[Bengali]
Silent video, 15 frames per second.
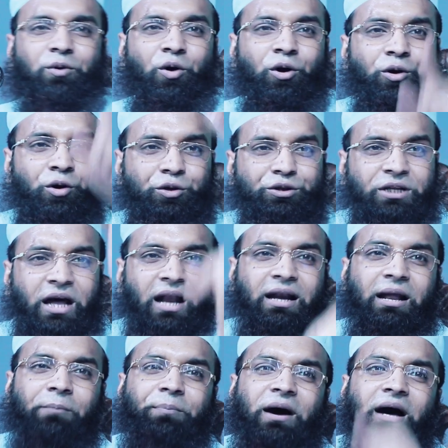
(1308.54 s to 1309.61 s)
অন্যত্রে
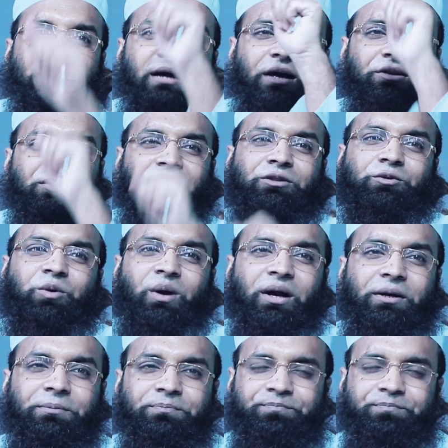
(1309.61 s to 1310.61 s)
আল্লাহ পাক এরশাদ করেন